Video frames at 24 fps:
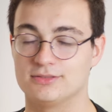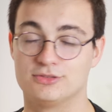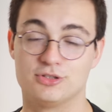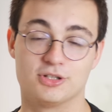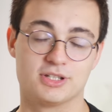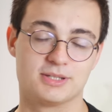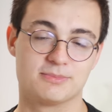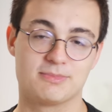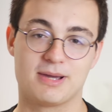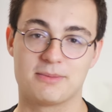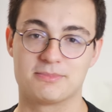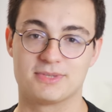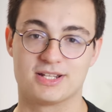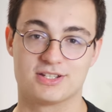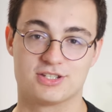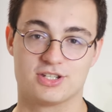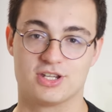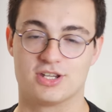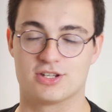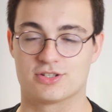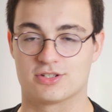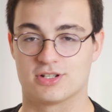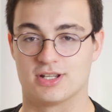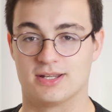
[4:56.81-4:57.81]
No i mam
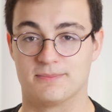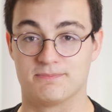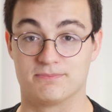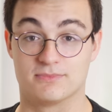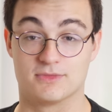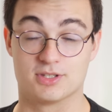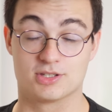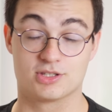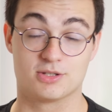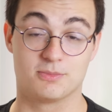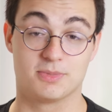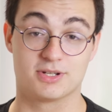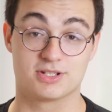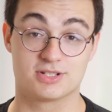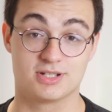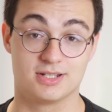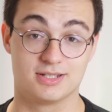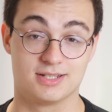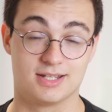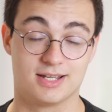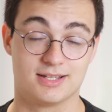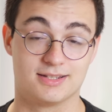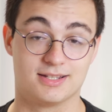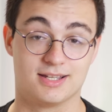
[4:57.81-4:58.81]
nadzieję, że do
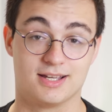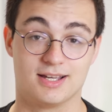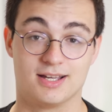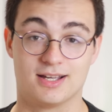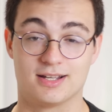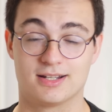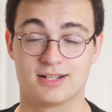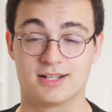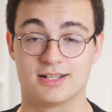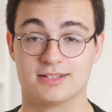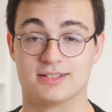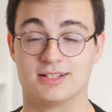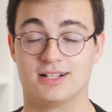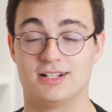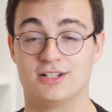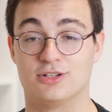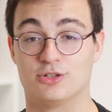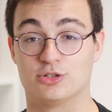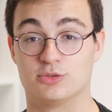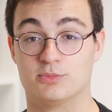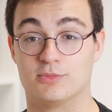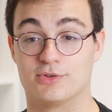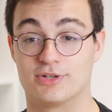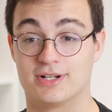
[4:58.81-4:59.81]
zobaczenia na kanale
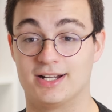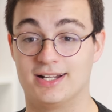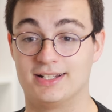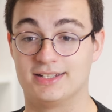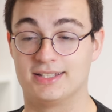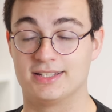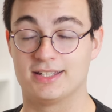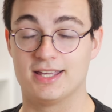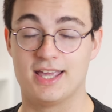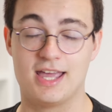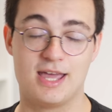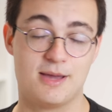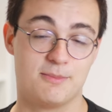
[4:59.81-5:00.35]
od Moreli.